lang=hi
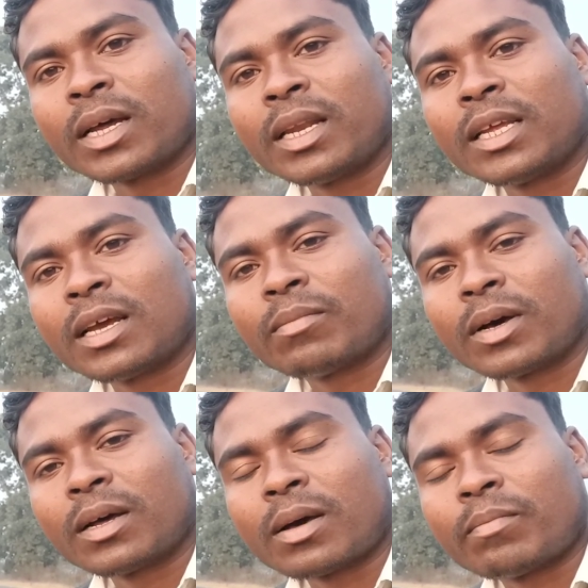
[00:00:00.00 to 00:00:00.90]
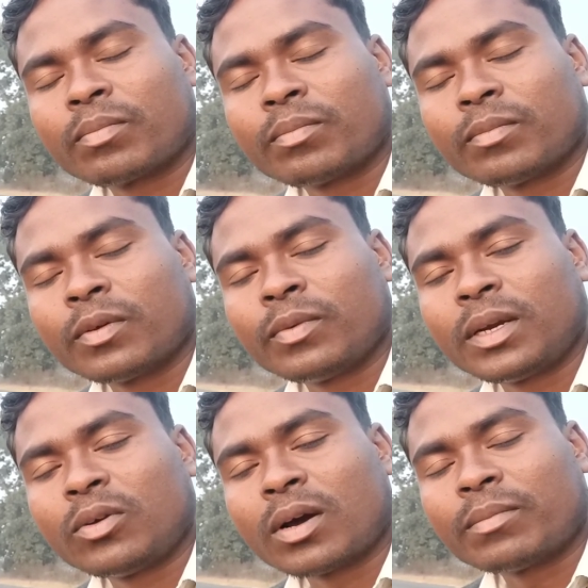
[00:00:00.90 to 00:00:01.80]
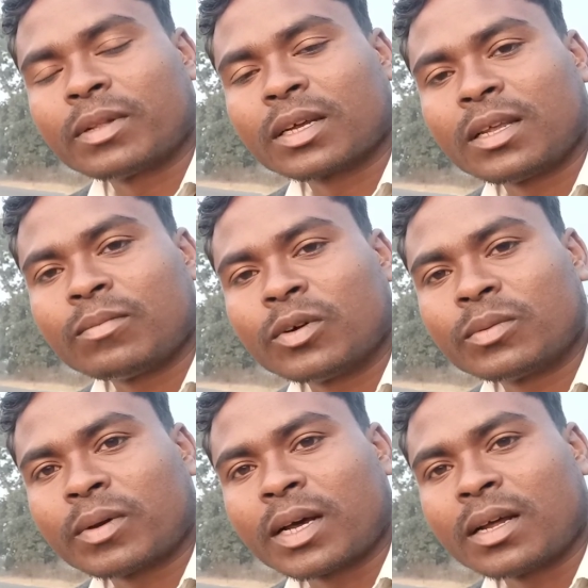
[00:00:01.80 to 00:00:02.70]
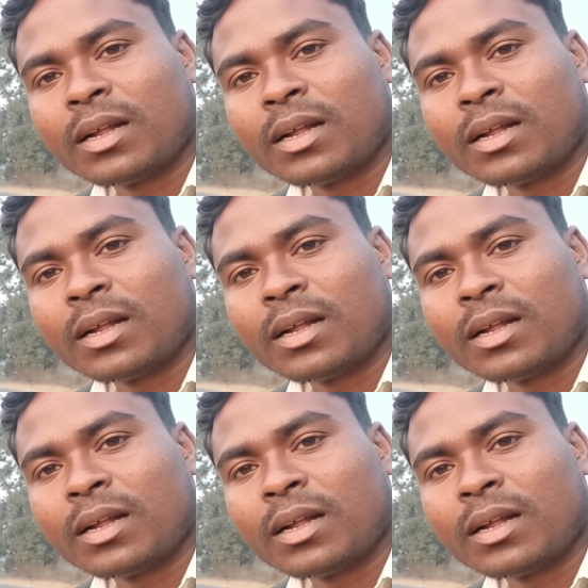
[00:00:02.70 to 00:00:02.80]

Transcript: नहीं आ पाया आप वीडियो आप तक नहीं पहुँच पाया